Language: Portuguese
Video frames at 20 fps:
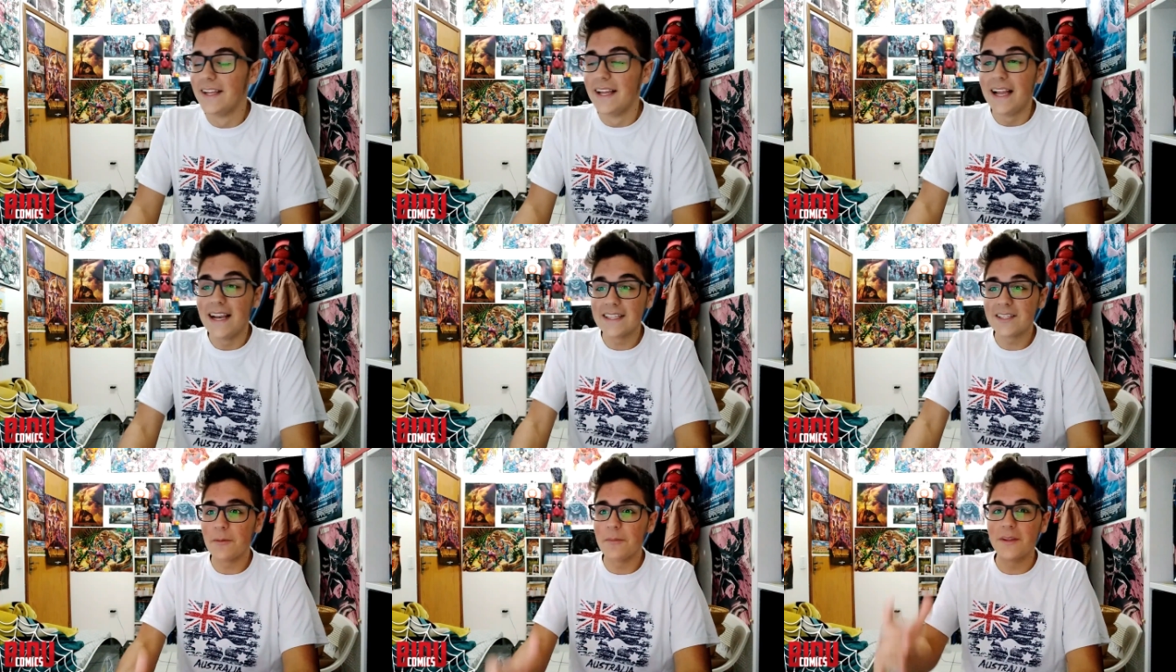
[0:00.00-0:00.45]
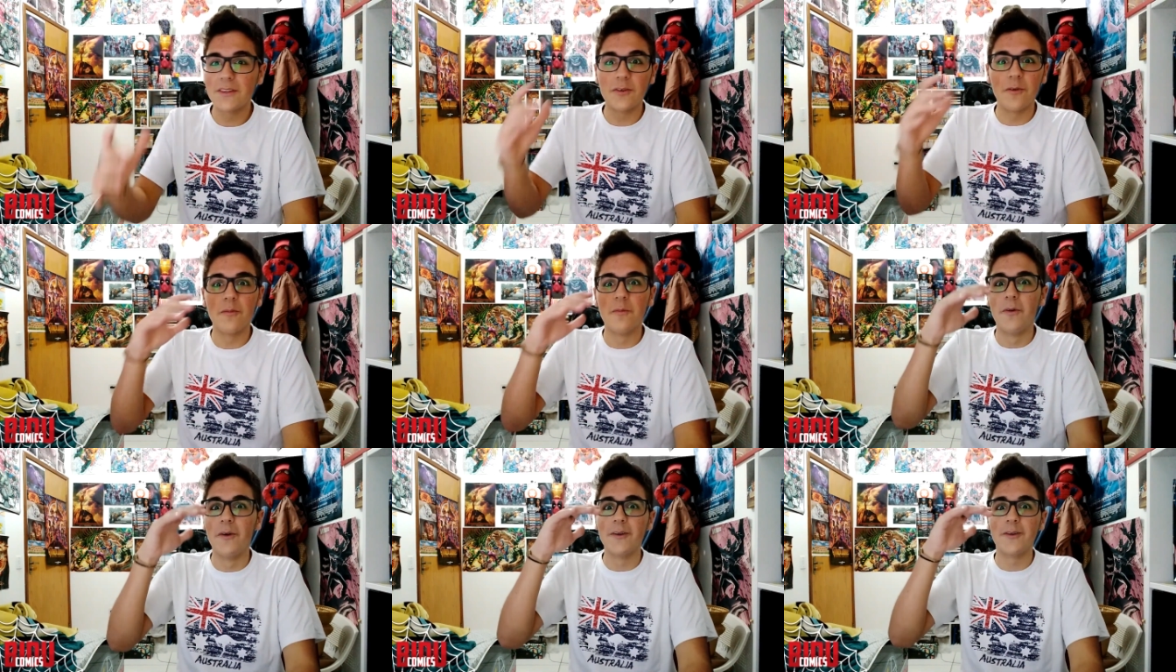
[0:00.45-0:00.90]
Eles aumentam
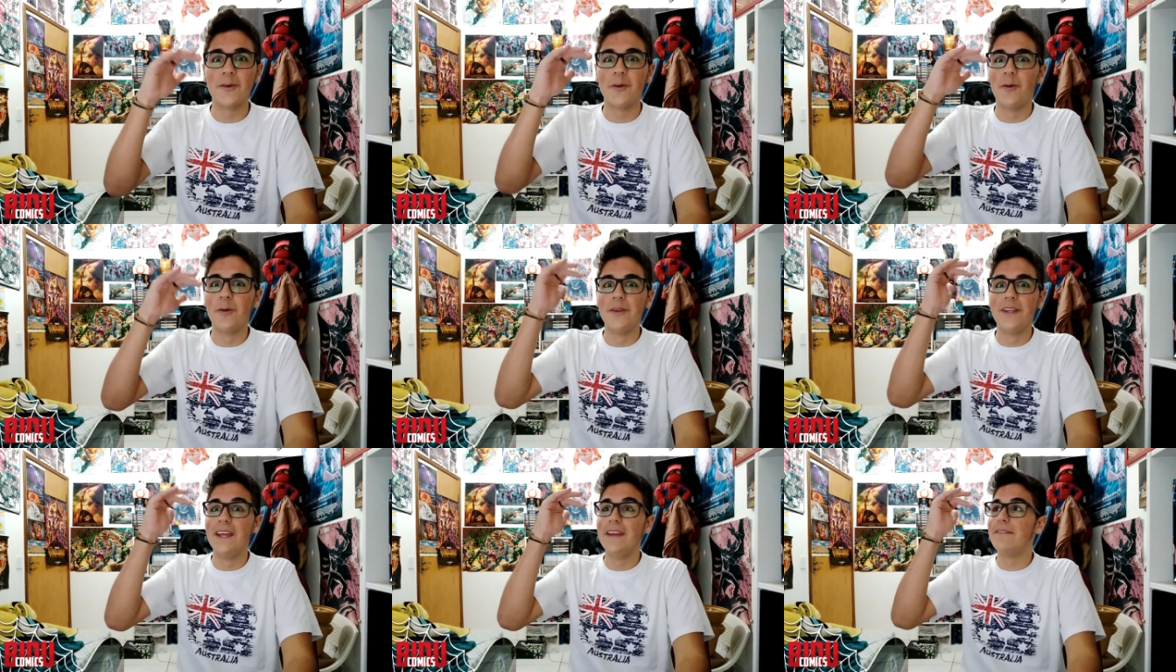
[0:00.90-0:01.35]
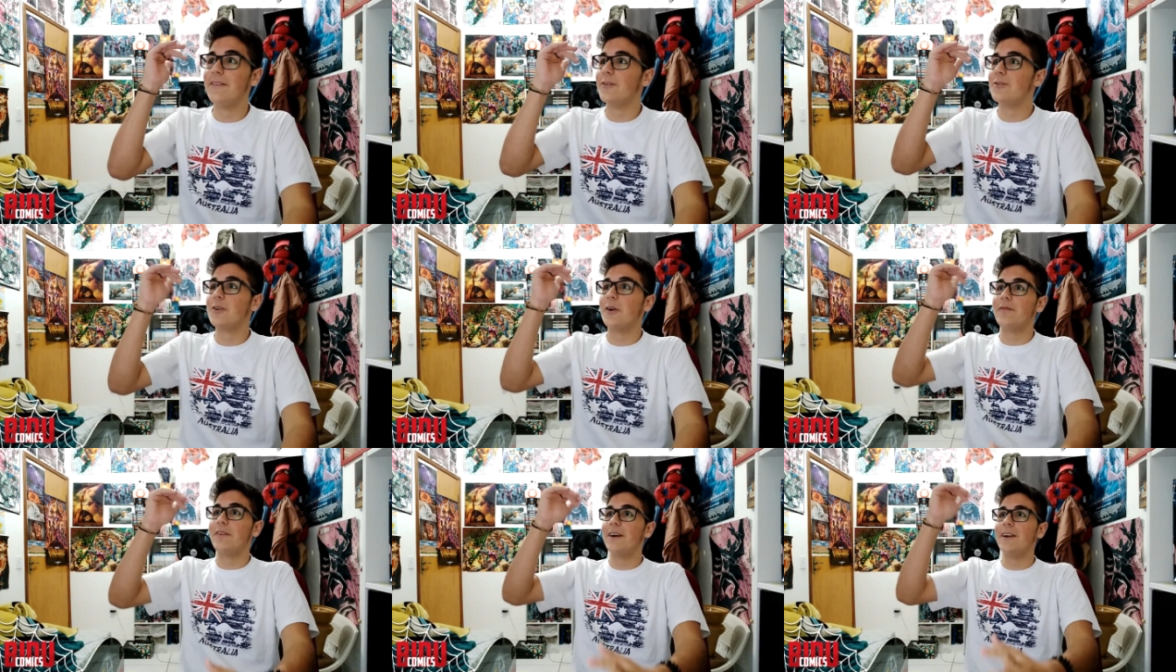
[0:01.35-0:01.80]
muito o nível
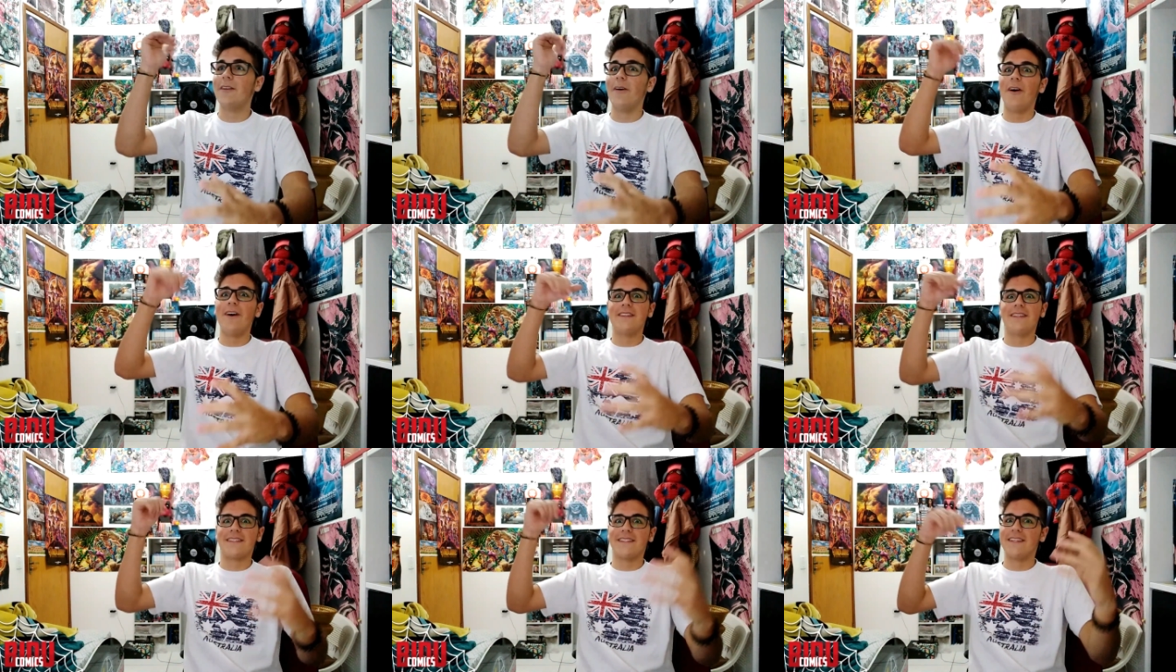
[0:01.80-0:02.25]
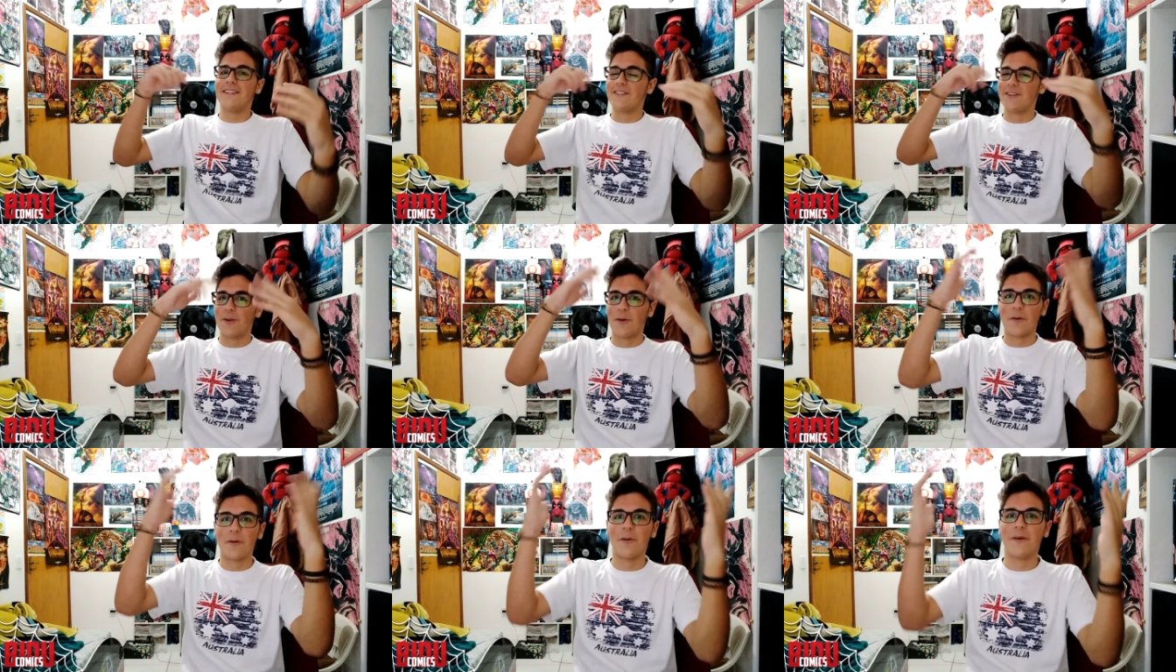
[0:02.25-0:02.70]
de overdose, assim, de
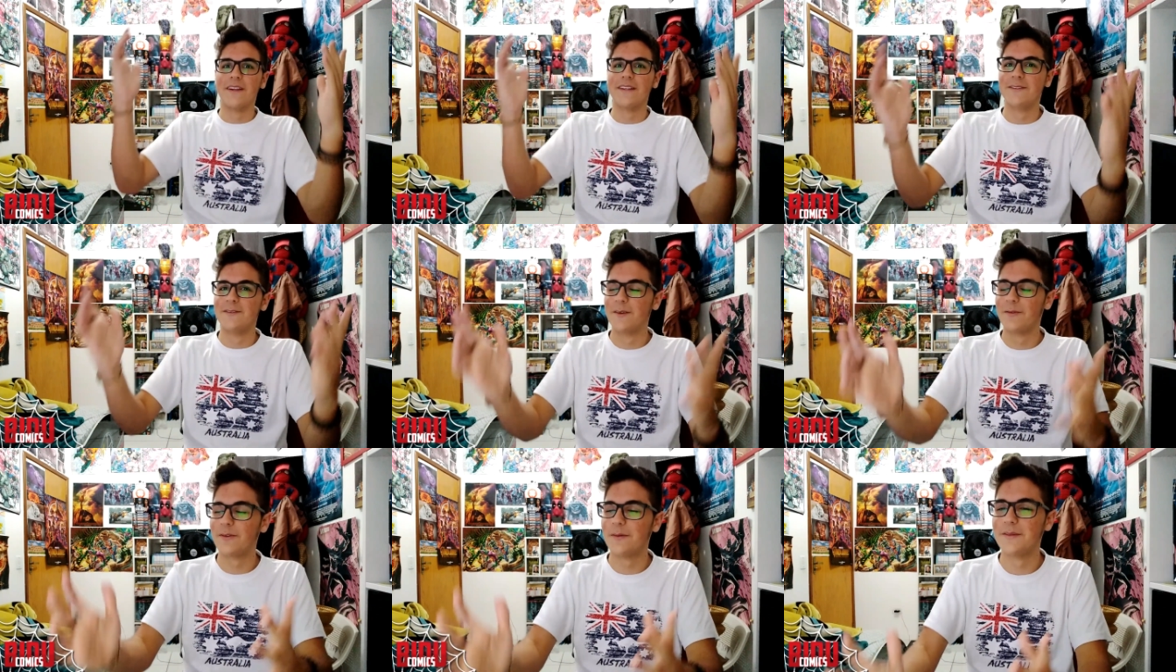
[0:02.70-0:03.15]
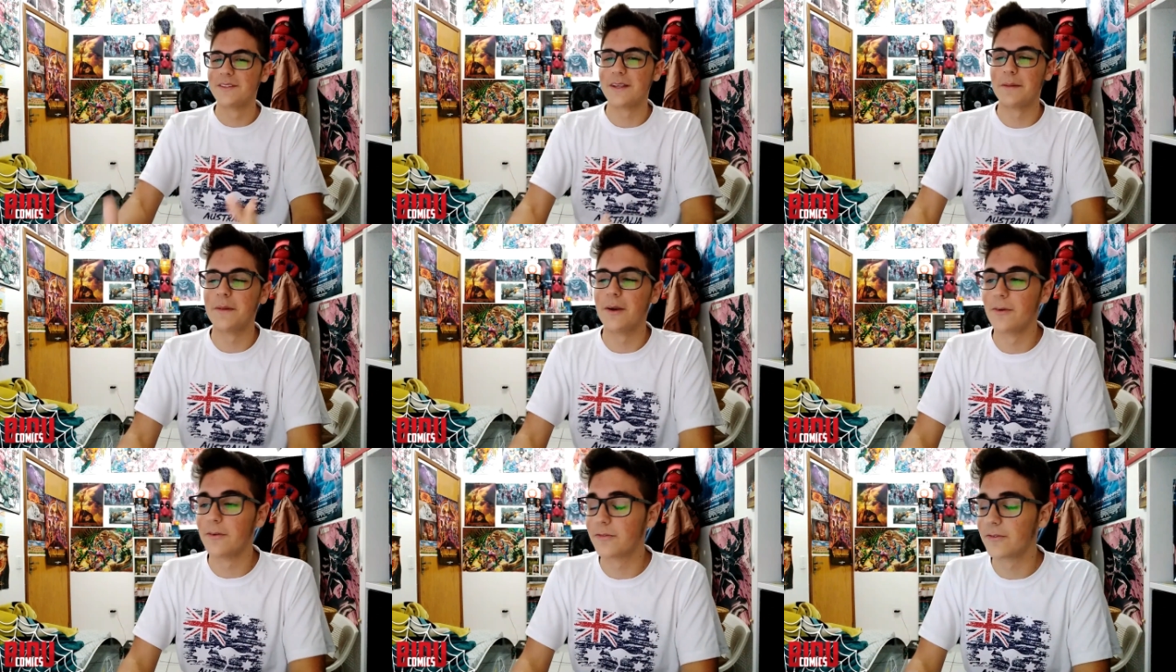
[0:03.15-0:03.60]
loucuras no filme
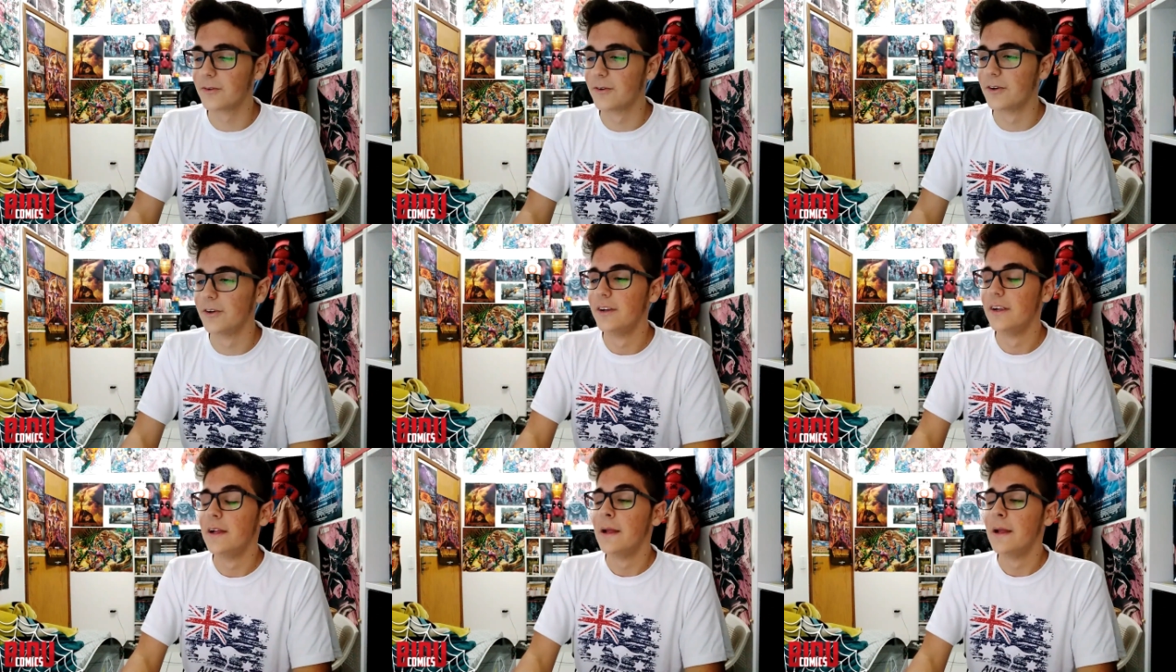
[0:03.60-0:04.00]
Samuel do Futuro.